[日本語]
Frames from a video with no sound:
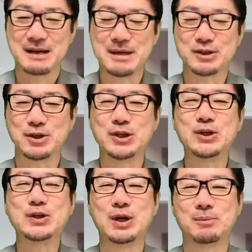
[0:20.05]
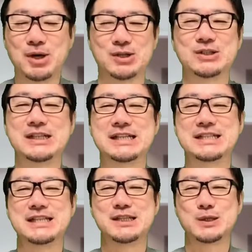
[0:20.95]
まあというのも9
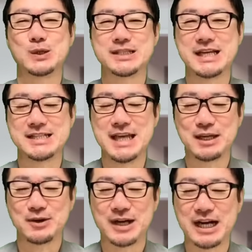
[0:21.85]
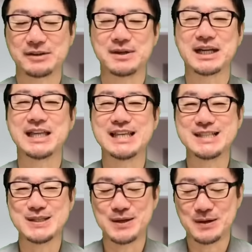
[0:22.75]
月に総裁選挙があるわけで
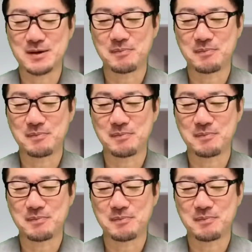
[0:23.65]
すよ